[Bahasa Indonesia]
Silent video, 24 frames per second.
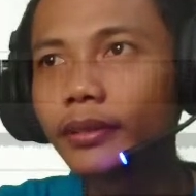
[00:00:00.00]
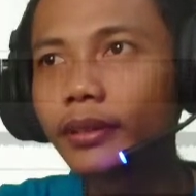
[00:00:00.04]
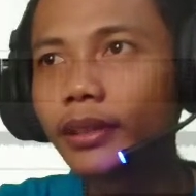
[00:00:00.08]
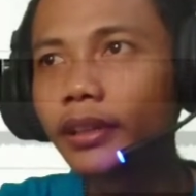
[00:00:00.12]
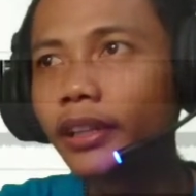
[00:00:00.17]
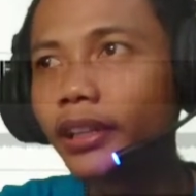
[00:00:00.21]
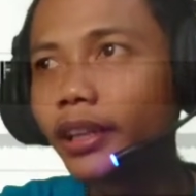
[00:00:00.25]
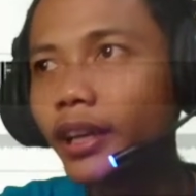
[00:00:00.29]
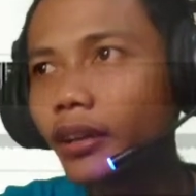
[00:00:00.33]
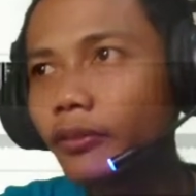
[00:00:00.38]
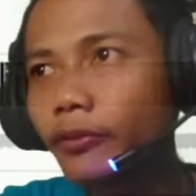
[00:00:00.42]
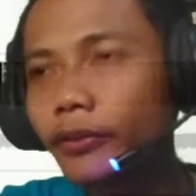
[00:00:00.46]

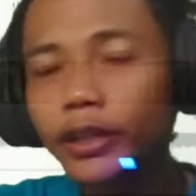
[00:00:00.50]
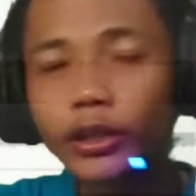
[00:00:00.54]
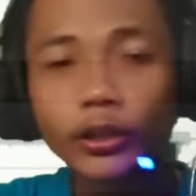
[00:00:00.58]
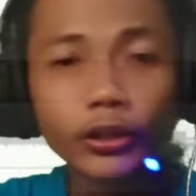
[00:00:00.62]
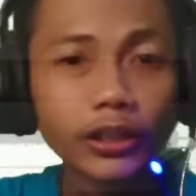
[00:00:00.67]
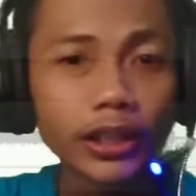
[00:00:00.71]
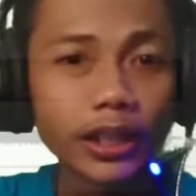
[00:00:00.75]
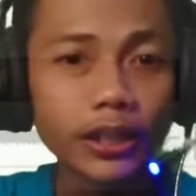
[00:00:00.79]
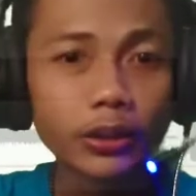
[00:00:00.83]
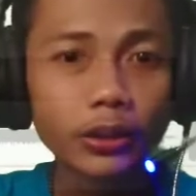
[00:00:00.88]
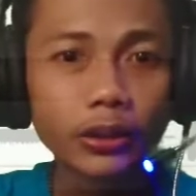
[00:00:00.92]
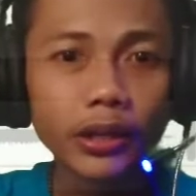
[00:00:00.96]
ini kan
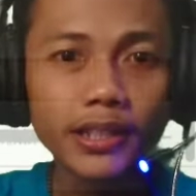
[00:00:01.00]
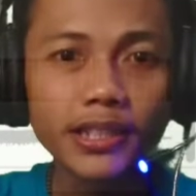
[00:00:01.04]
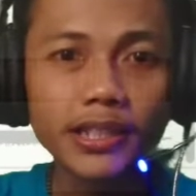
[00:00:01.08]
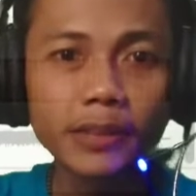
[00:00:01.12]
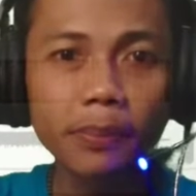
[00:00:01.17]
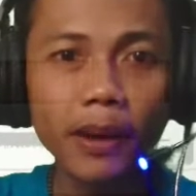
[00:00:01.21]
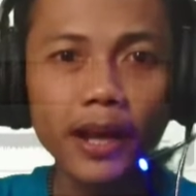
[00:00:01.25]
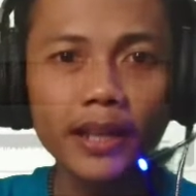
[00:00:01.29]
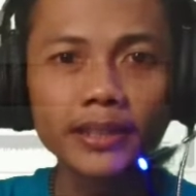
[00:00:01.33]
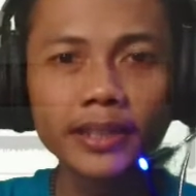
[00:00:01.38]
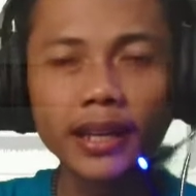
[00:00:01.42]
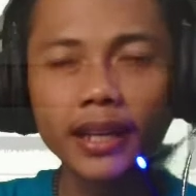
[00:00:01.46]
videonya durasi
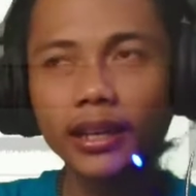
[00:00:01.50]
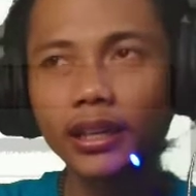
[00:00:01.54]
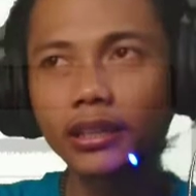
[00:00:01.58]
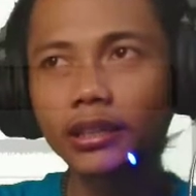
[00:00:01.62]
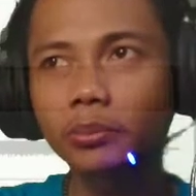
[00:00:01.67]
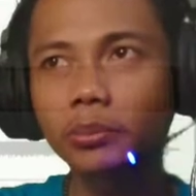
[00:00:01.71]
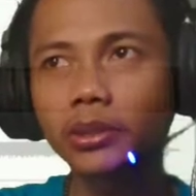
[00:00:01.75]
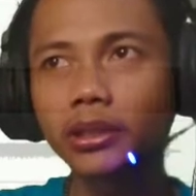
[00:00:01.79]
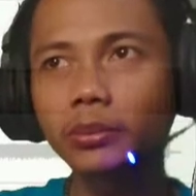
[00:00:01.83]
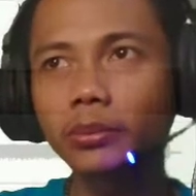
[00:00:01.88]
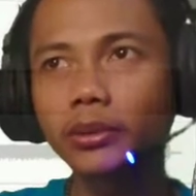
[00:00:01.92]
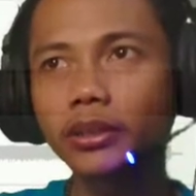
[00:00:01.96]
panjang ya
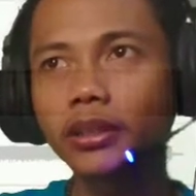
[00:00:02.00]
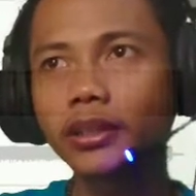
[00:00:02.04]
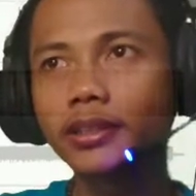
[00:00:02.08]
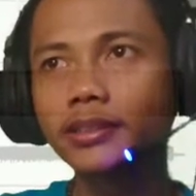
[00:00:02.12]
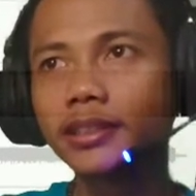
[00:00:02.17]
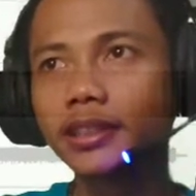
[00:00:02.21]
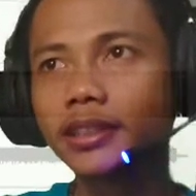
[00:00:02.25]
teman-teman ya